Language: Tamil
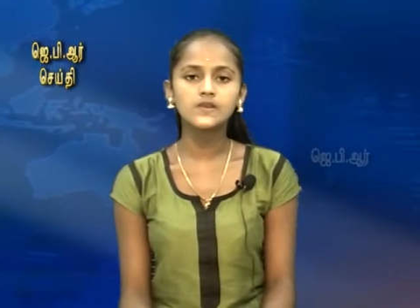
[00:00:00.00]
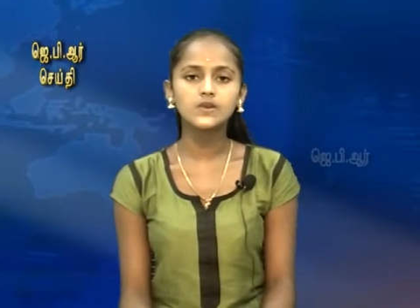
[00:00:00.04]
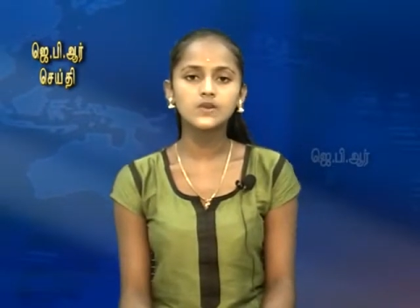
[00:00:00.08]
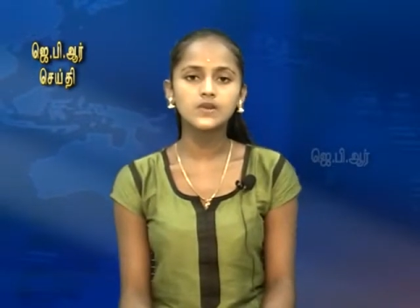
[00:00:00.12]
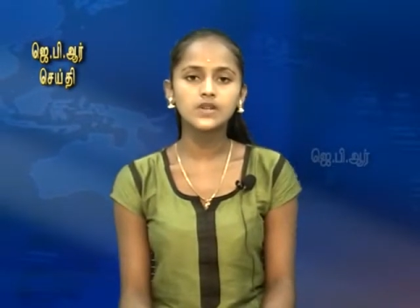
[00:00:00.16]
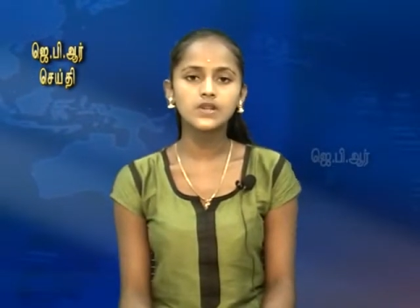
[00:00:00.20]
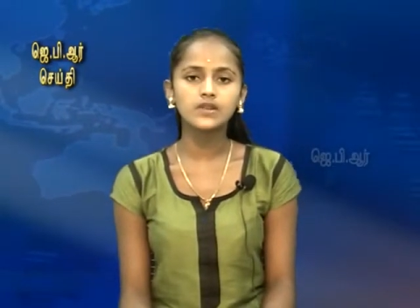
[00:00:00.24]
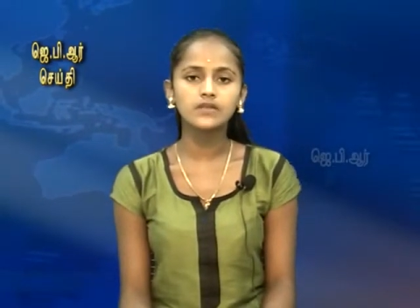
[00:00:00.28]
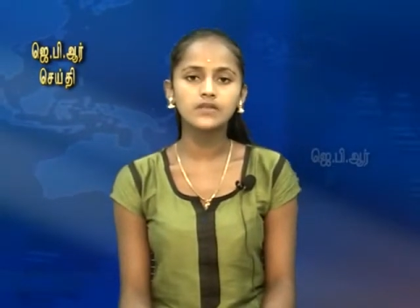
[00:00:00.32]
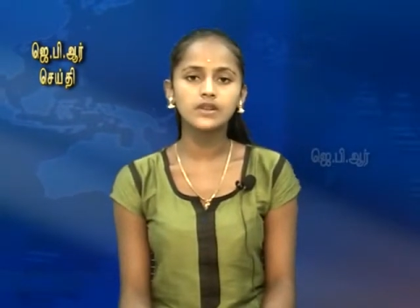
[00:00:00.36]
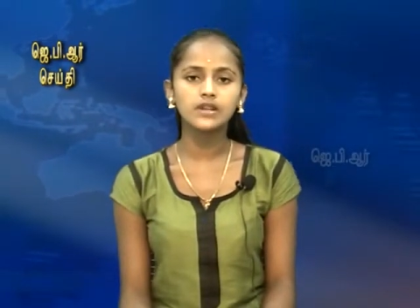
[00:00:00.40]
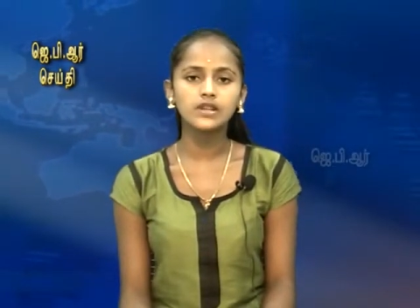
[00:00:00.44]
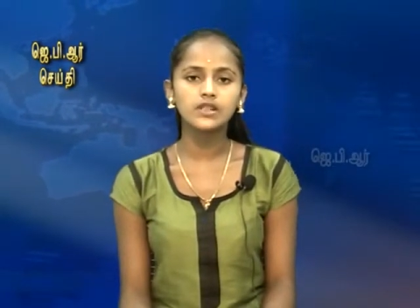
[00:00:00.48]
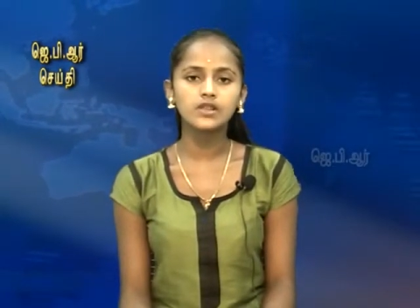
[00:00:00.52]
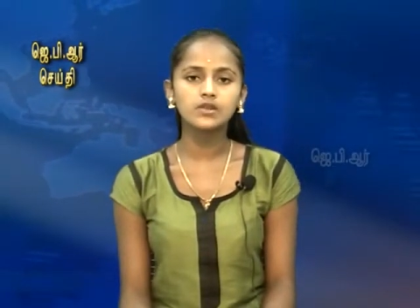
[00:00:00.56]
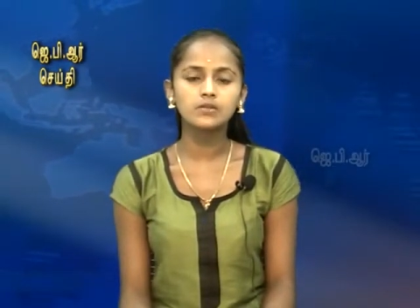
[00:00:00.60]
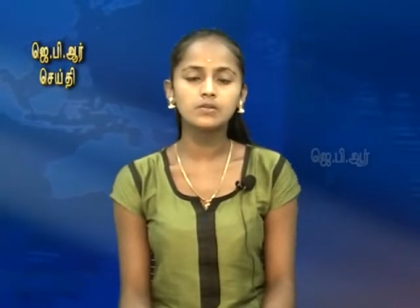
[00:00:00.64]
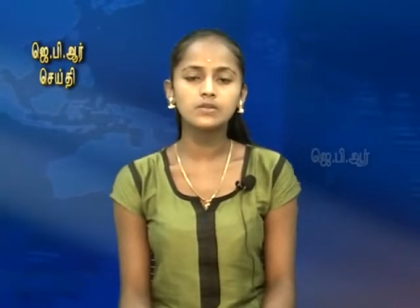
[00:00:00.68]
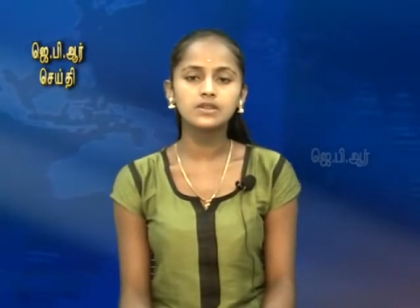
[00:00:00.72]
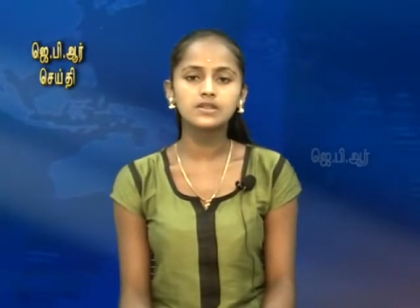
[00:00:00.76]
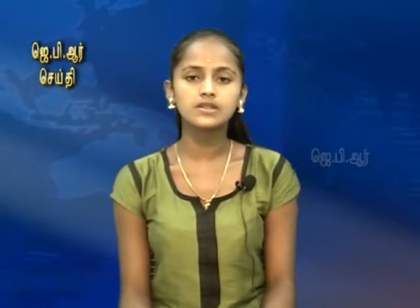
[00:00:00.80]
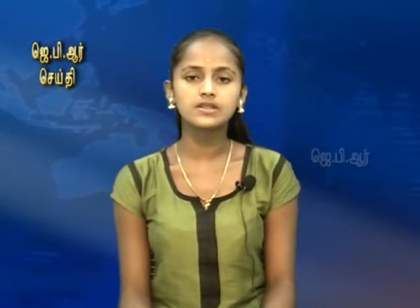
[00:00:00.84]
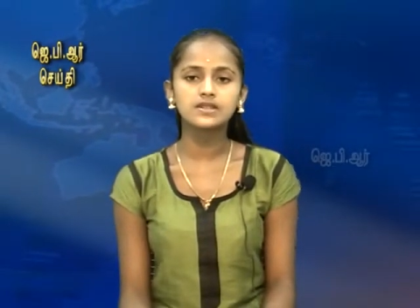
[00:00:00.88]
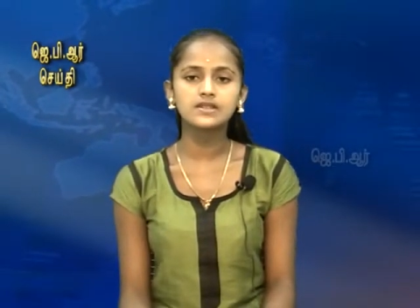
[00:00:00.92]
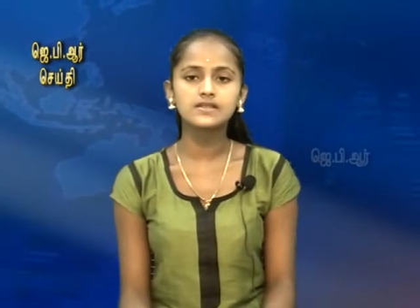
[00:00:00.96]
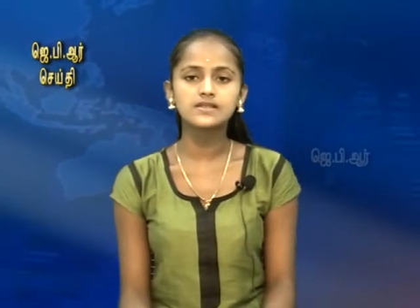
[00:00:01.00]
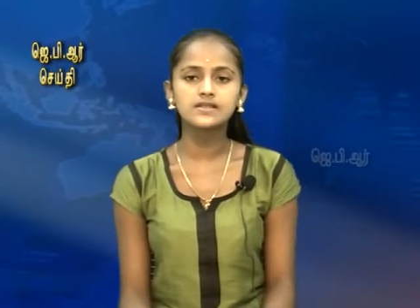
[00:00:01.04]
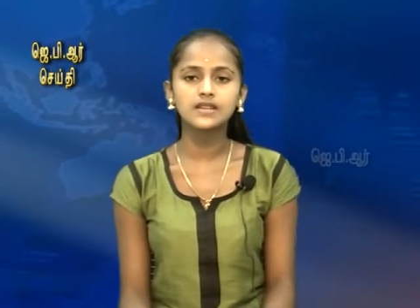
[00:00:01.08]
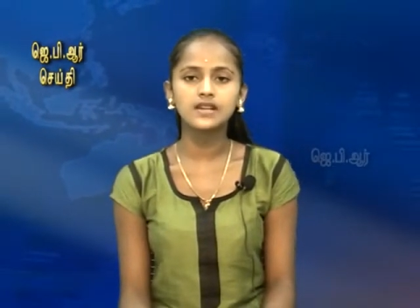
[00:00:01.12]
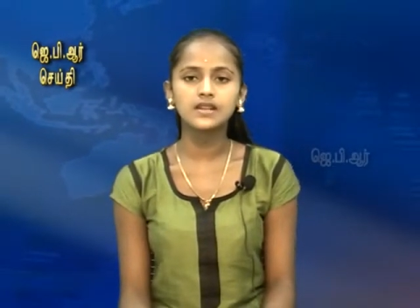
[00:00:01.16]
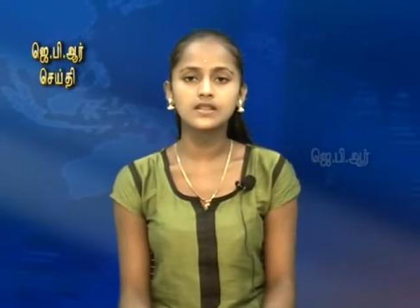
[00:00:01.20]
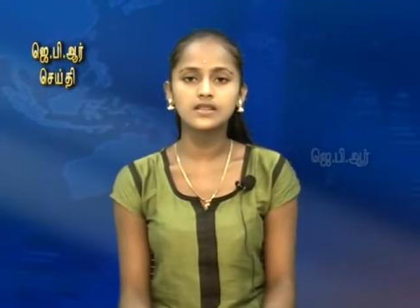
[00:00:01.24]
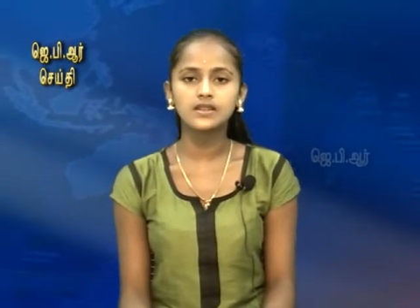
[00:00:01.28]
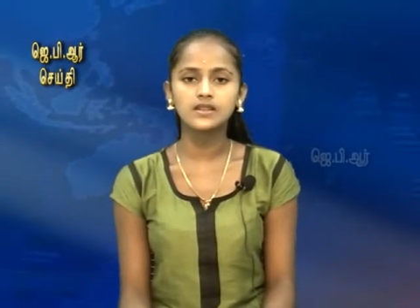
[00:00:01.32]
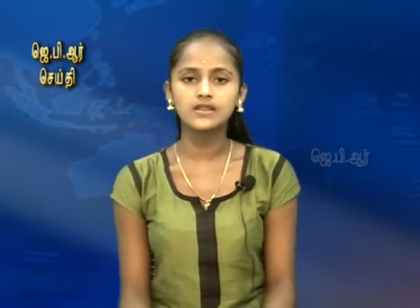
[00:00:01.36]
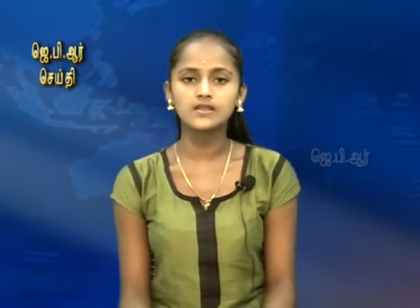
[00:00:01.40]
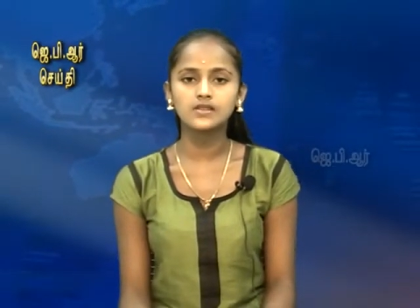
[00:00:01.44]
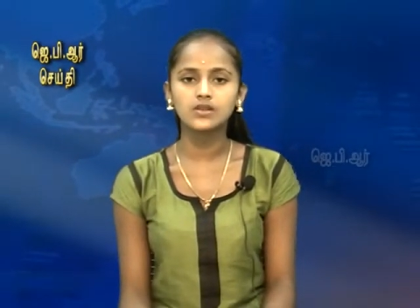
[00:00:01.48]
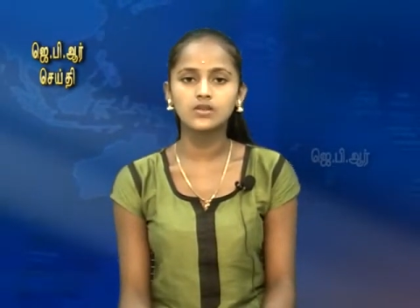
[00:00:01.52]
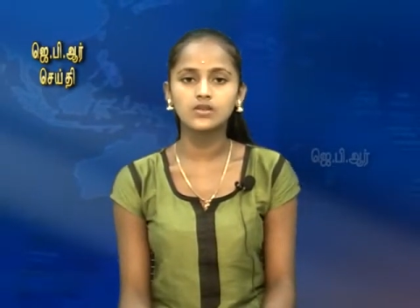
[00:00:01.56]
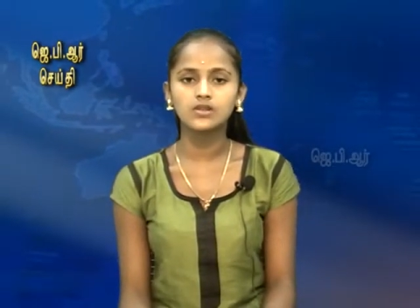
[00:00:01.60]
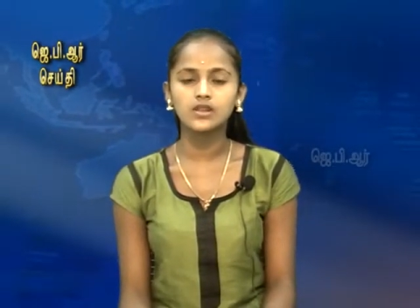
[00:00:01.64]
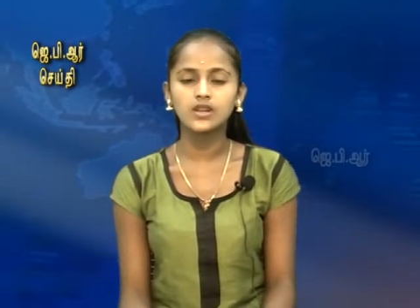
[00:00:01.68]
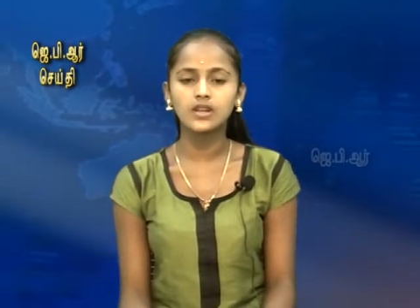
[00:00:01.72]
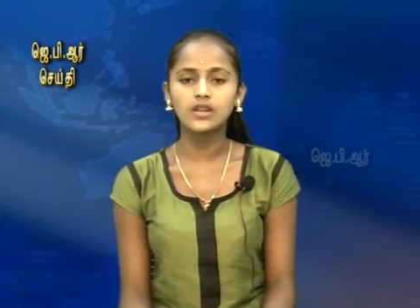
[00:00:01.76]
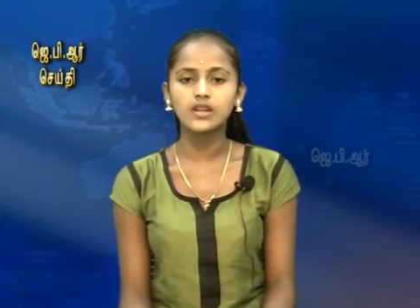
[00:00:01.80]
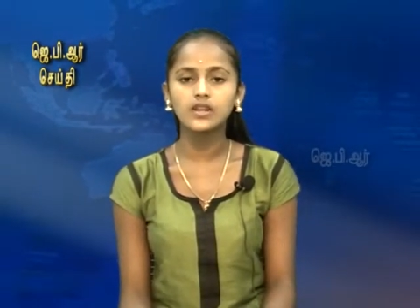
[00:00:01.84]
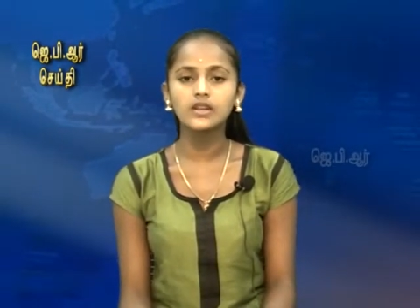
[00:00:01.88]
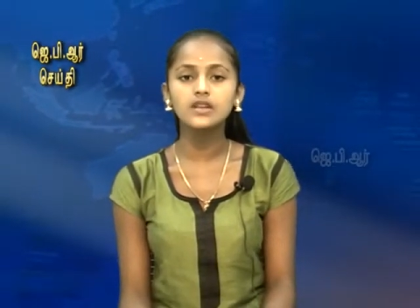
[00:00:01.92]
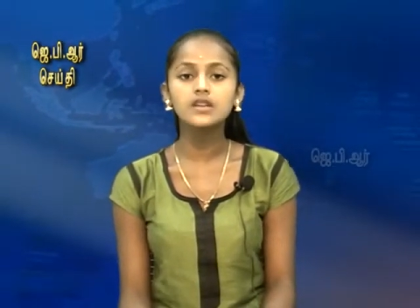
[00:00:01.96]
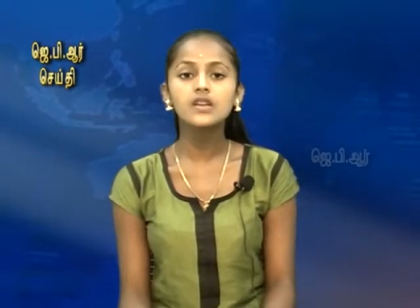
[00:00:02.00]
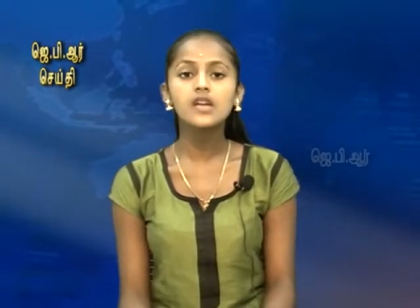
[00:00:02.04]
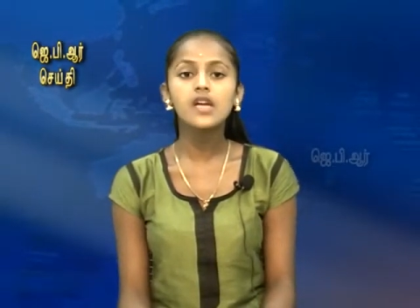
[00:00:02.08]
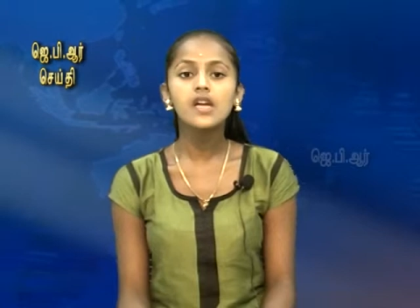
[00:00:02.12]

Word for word: சுட்டு வீழ்த்தும் மிஷன் சக்தி சோதனையை